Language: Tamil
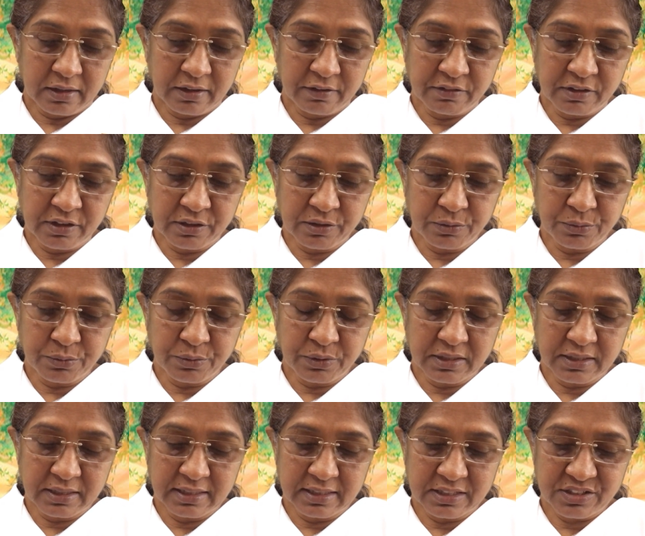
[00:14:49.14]
எவ்வாறு
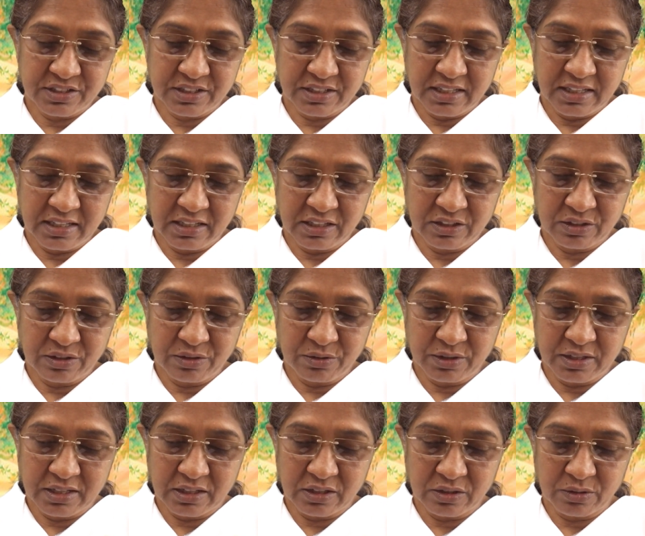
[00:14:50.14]
உங்களுக்கு இந்த
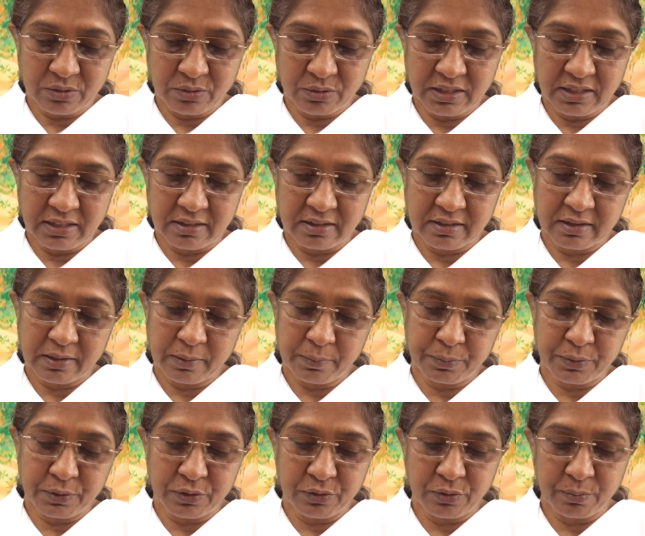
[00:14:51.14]
சரீரத்தினுடைய தொழில்
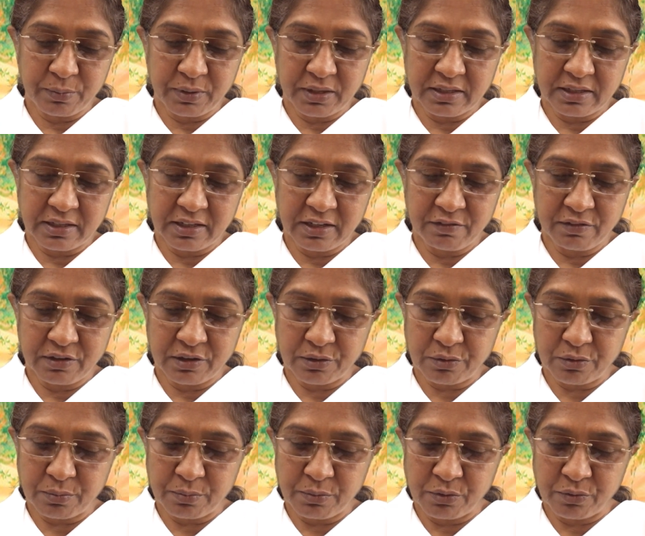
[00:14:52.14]
எப்பொழுதுமே
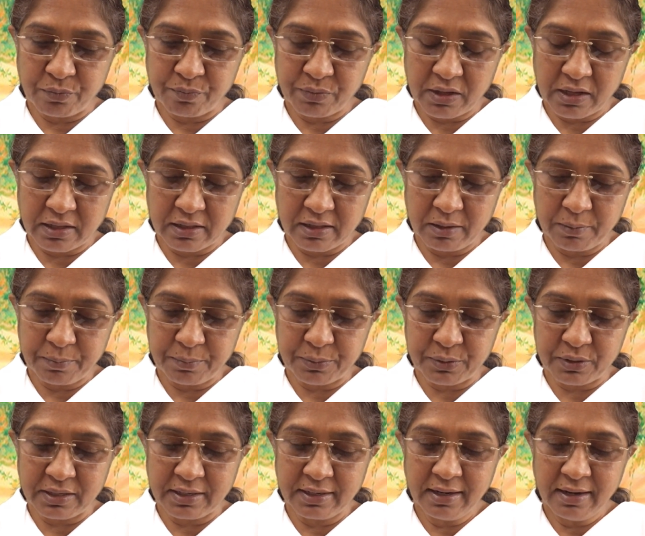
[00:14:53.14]
நினைவிருக்குமோ அதே
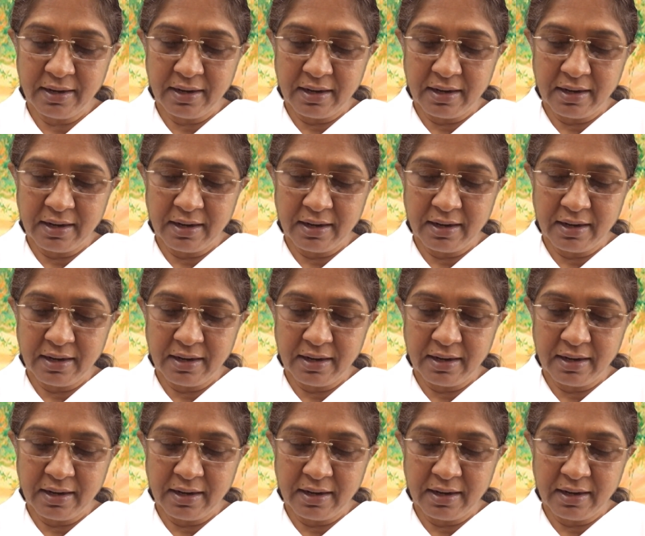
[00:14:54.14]
போல